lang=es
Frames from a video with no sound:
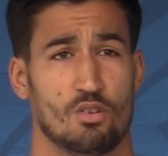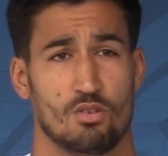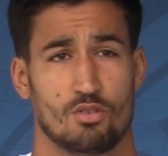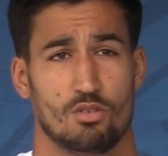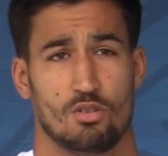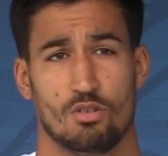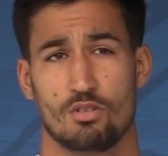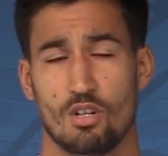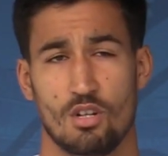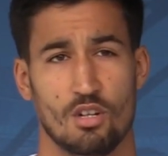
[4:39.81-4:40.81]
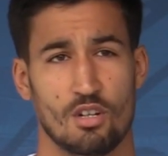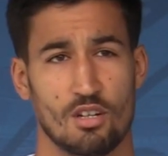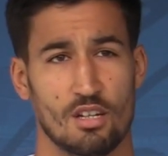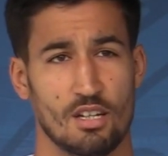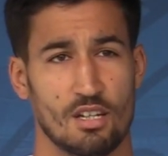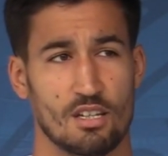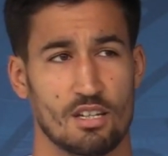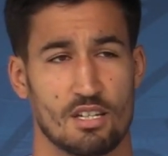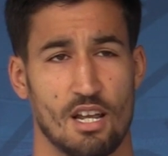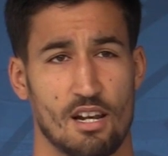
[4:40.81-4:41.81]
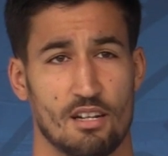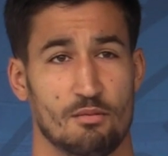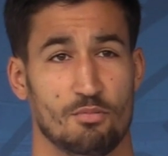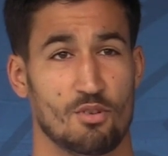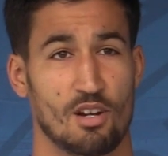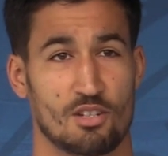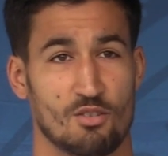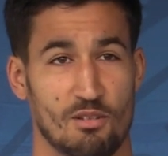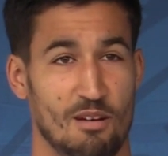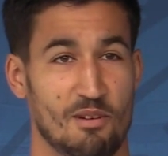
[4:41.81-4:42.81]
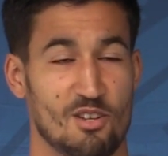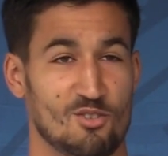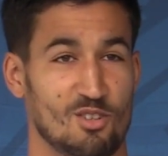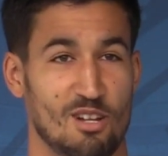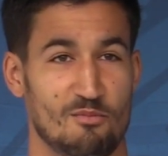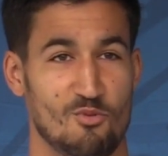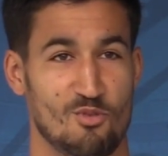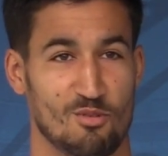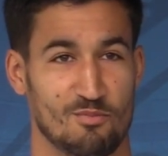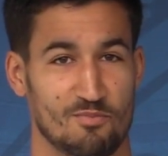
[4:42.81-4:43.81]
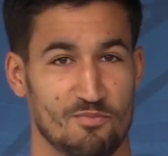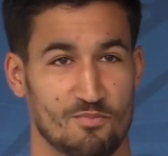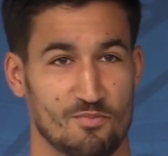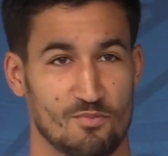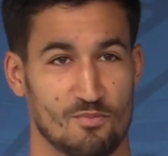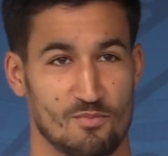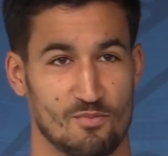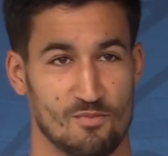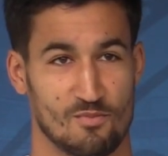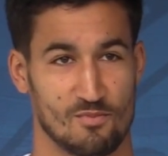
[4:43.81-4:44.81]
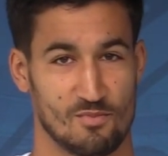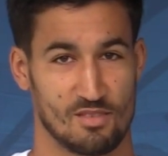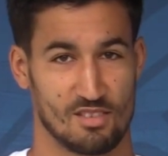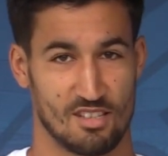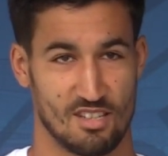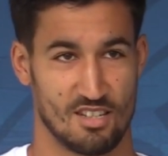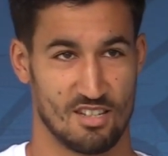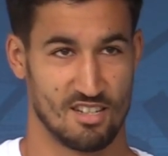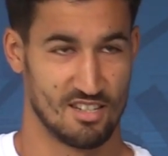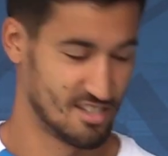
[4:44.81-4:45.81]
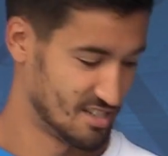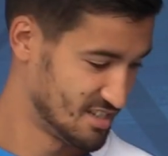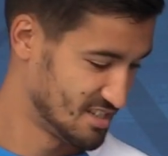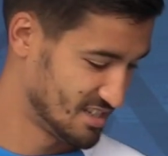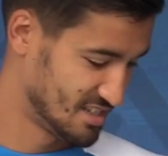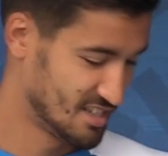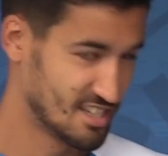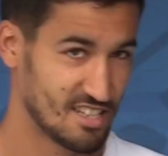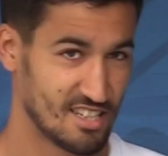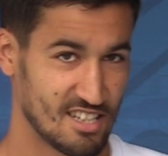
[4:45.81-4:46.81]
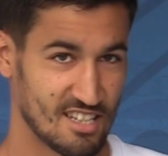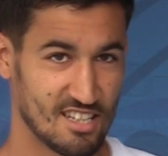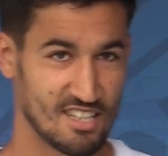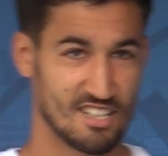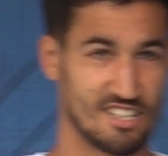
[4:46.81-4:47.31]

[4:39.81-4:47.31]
con nosotros y desearle por pues, la, la mayor suerte del mundo. Vale. A ver. Hola Pablo.